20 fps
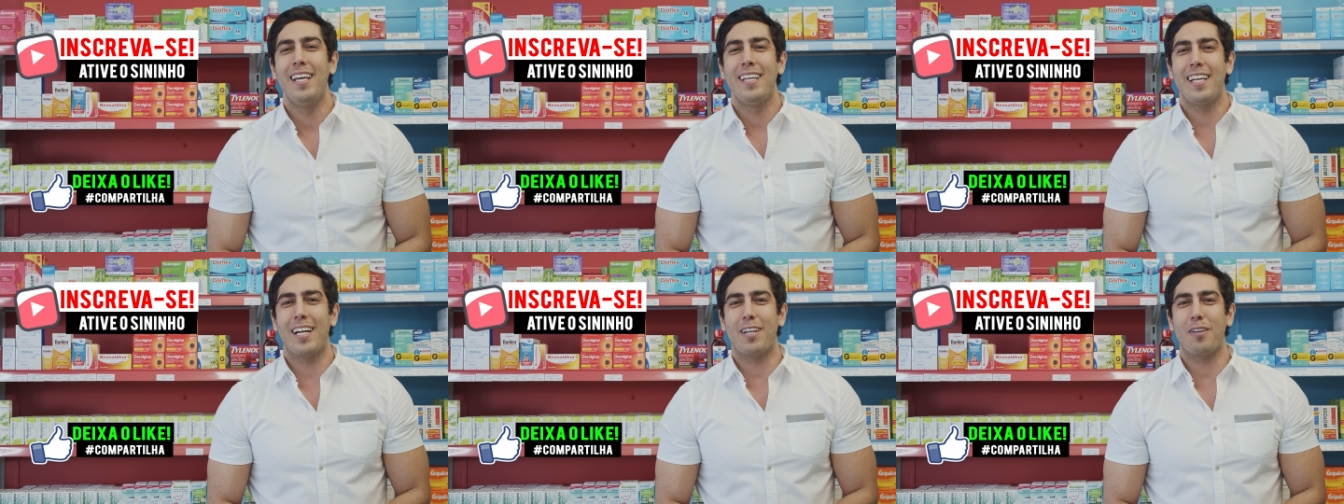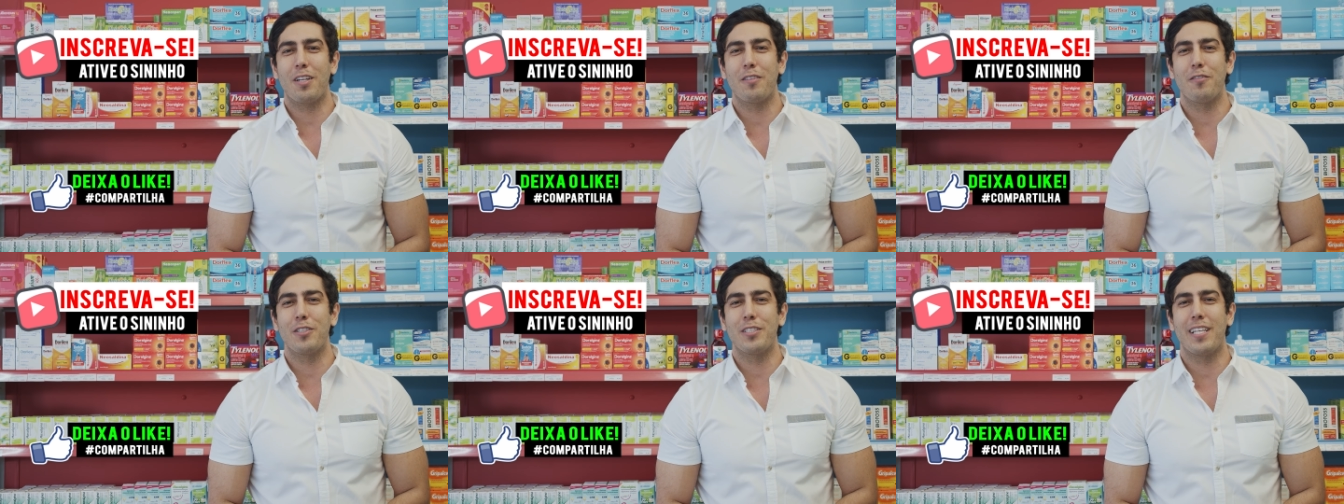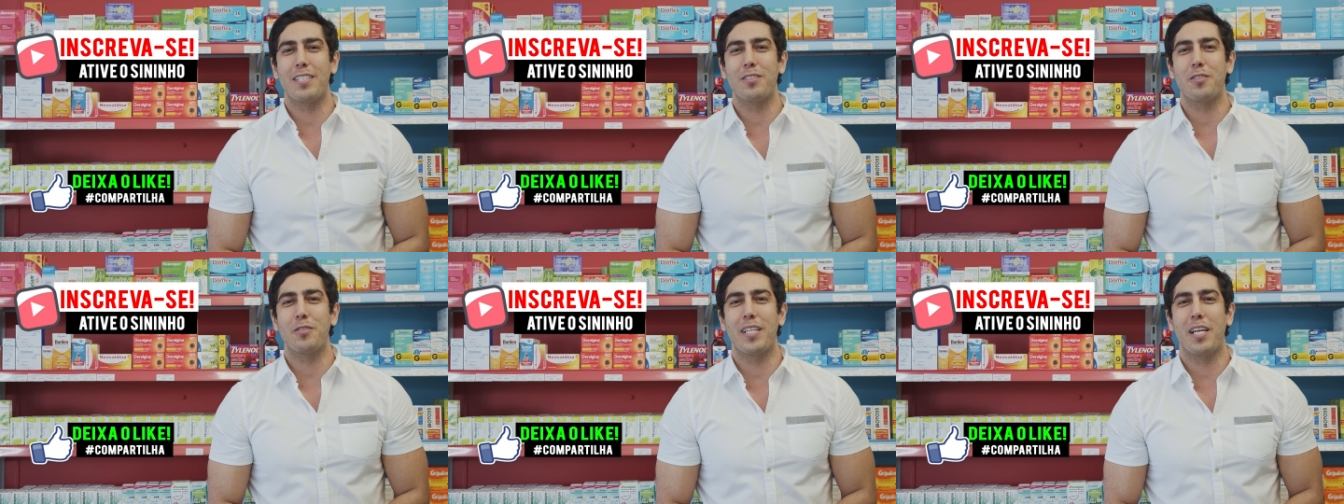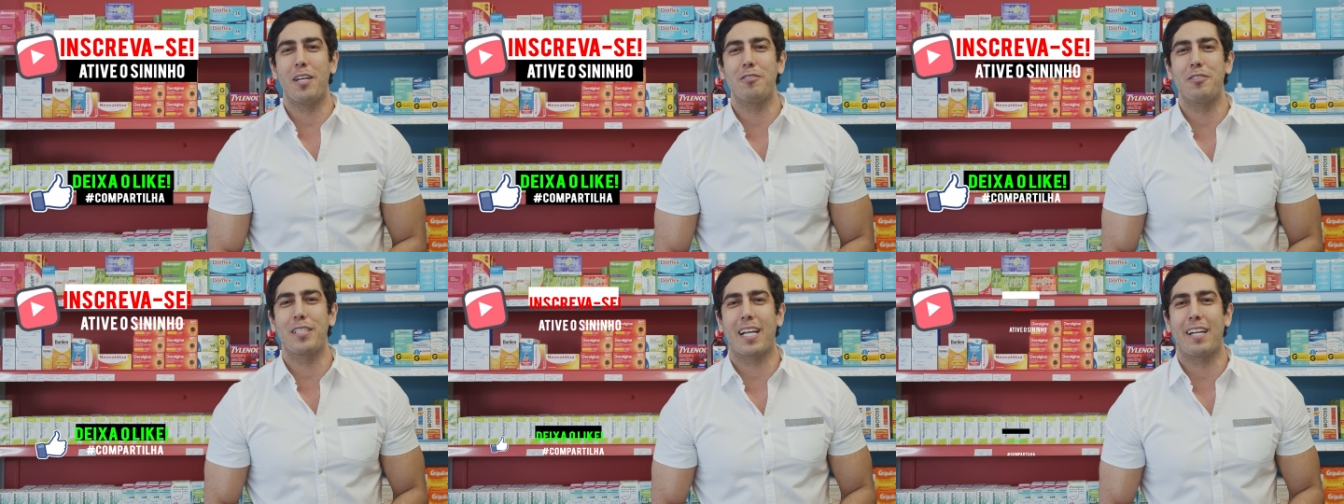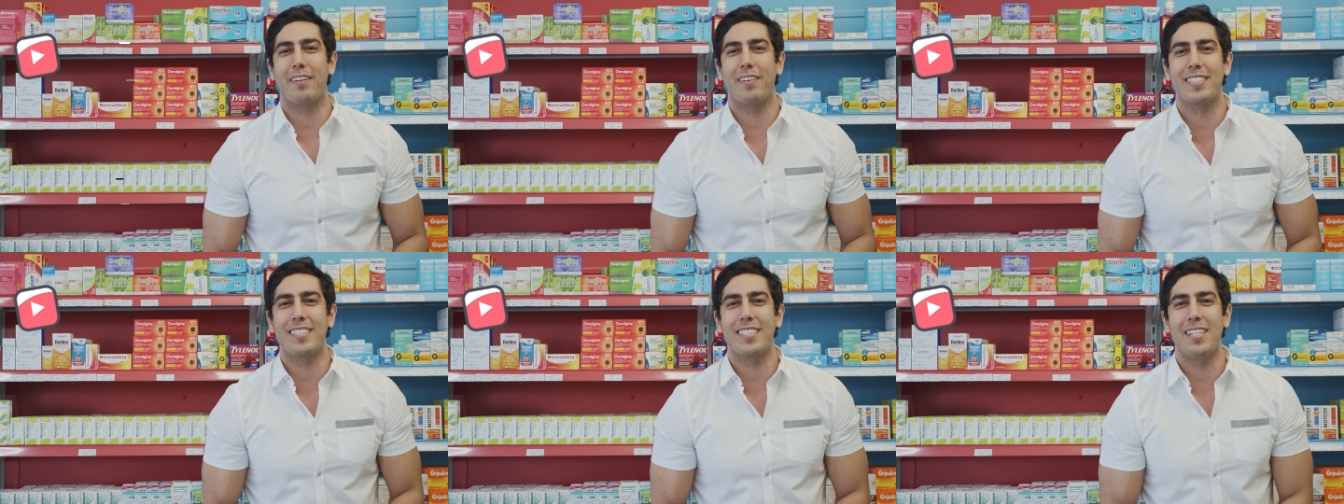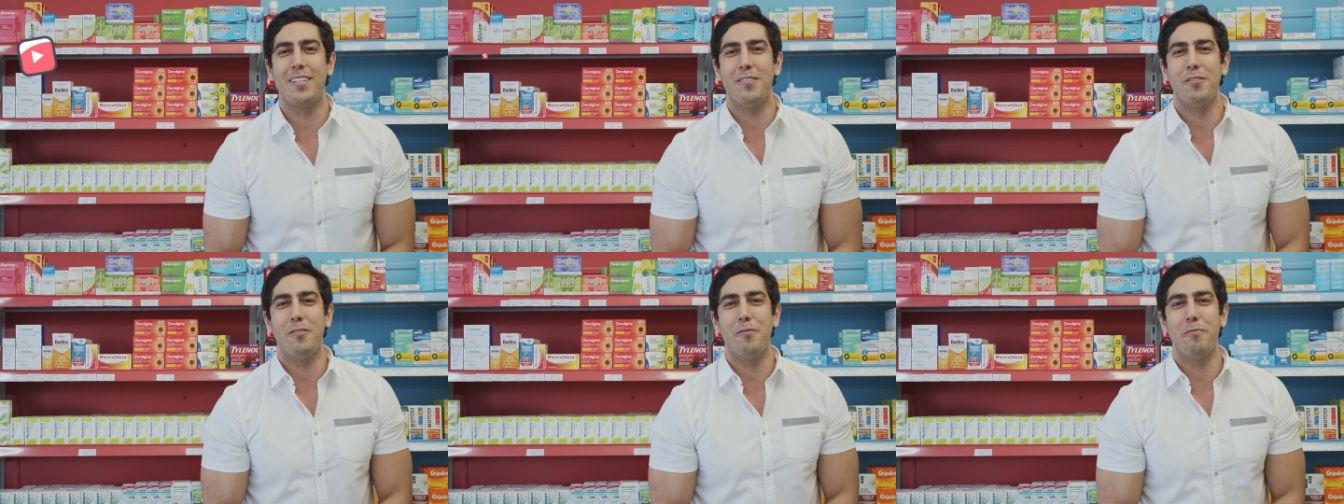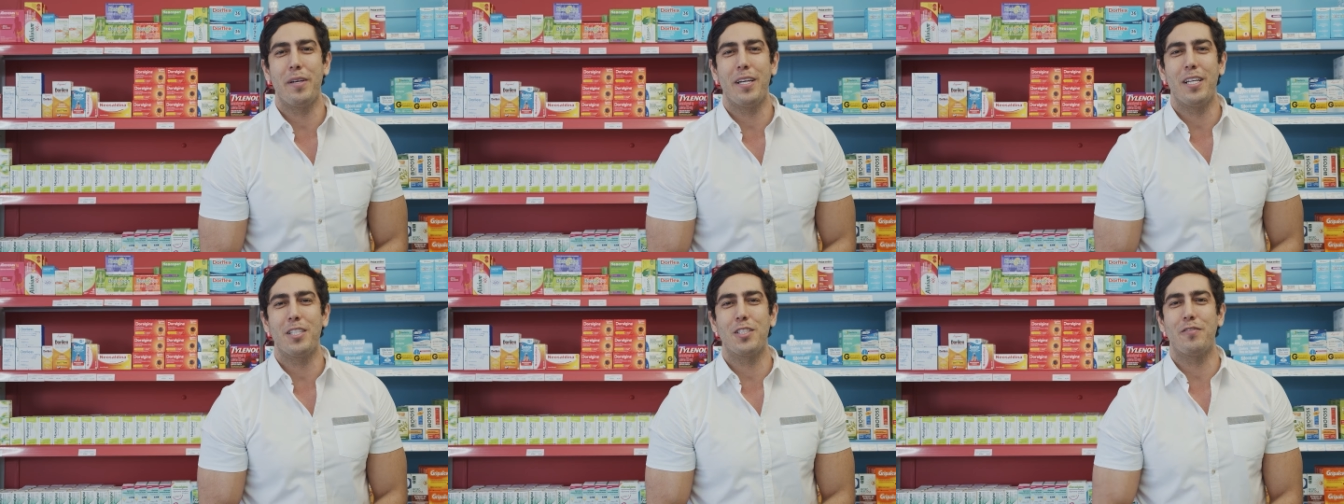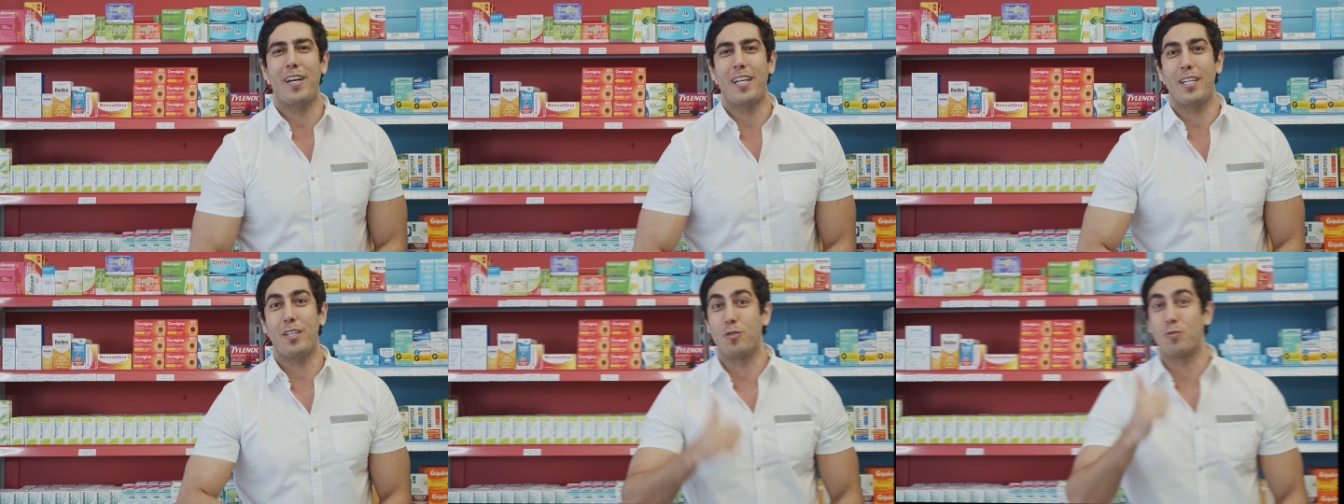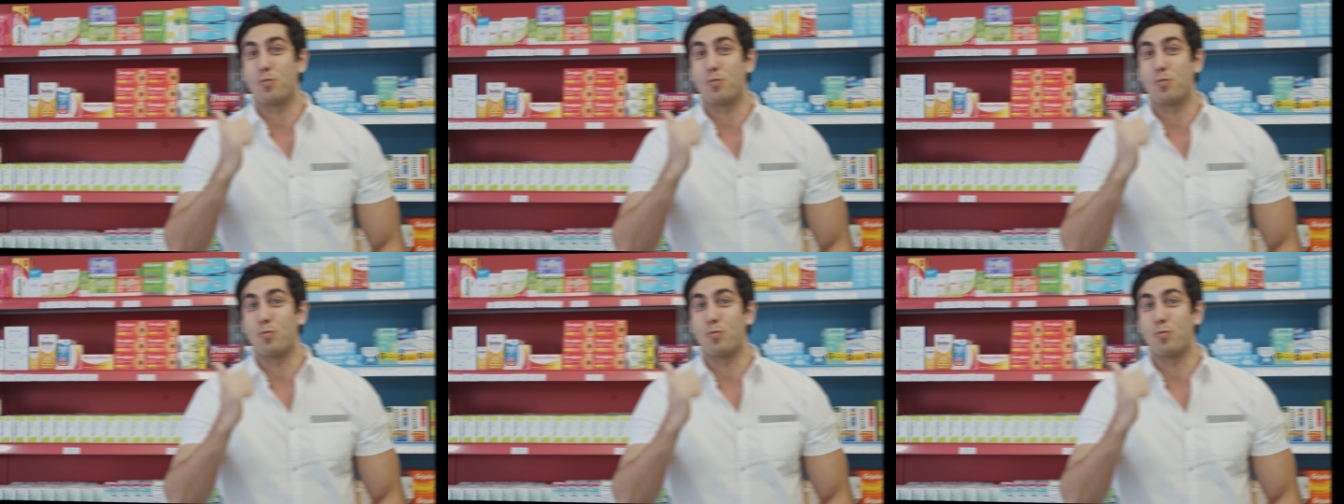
E agora com vocês os erros de gravação. Um beijo, valeu.